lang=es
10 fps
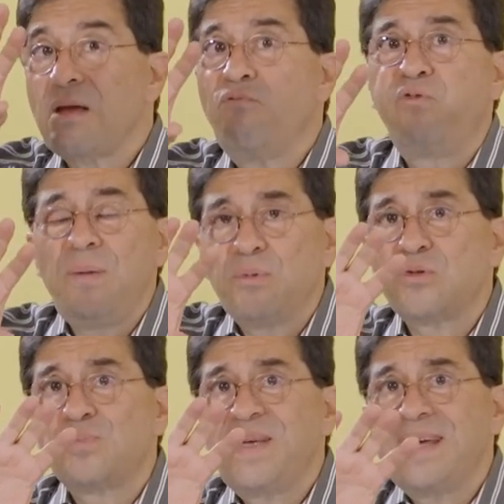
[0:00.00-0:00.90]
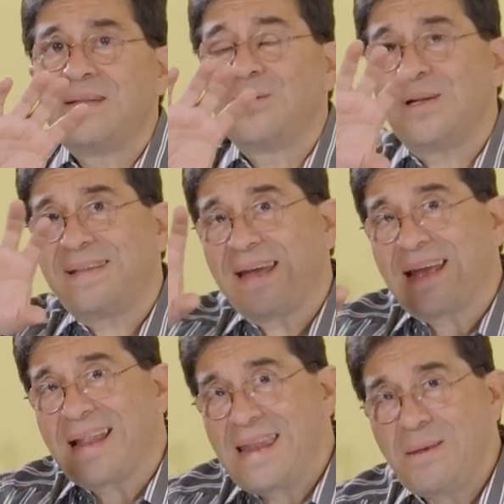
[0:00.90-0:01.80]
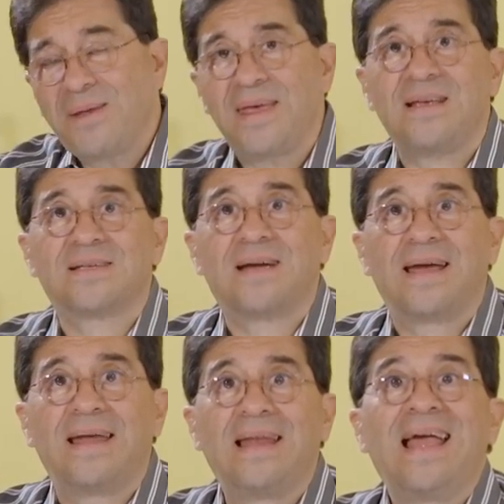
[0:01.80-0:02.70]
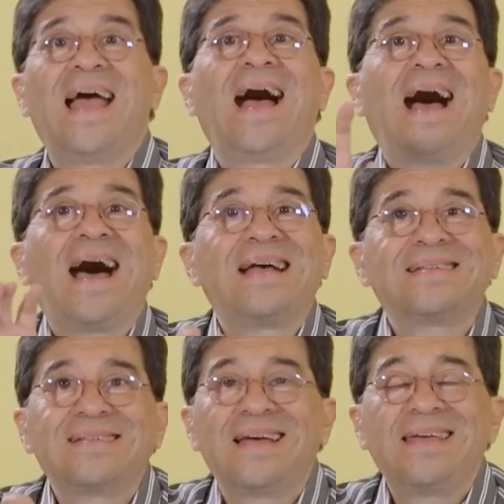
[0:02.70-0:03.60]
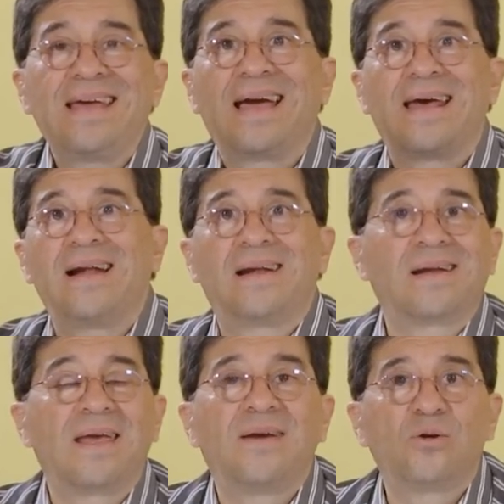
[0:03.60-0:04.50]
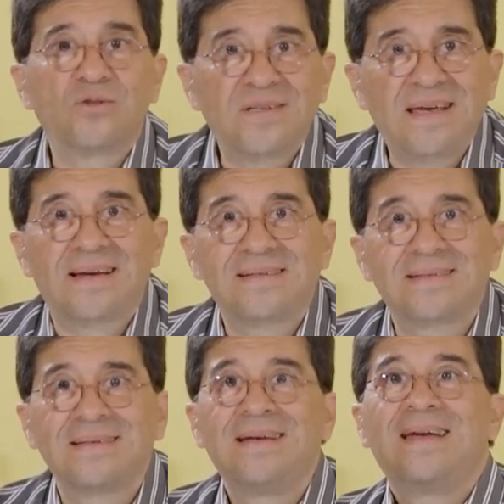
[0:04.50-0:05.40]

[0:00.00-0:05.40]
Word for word: fuimos viendo el declive de Israel hasta llegar al rey Josías.